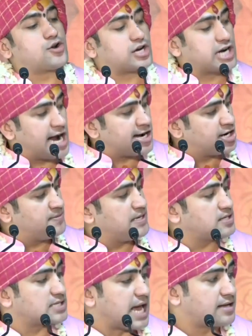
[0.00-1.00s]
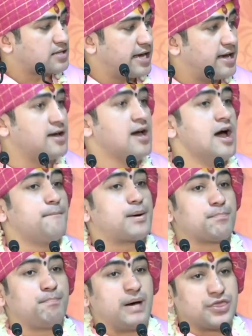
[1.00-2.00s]
और कांड भी सात हैं
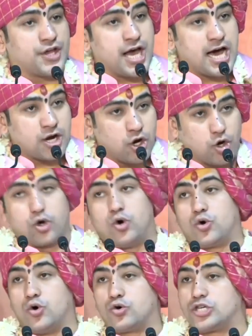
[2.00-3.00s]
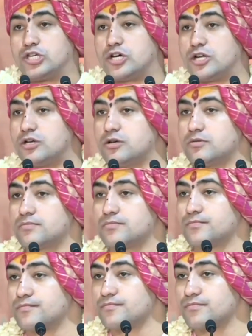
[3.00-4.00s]
पर वंदना नौ लोगों की करी
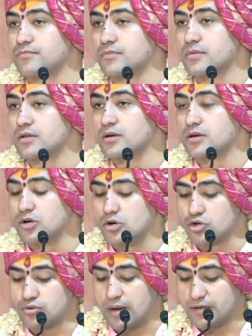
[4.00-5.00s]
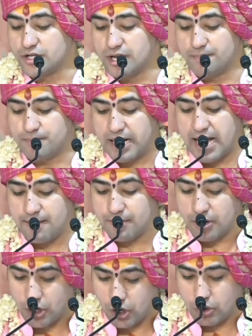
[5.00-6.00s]
गोस्वामी जी ने प्रणाम
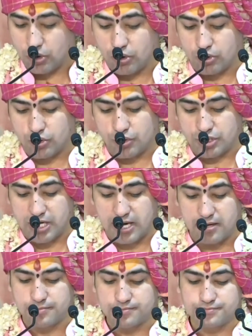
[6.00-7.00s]
नौ लोगों को किया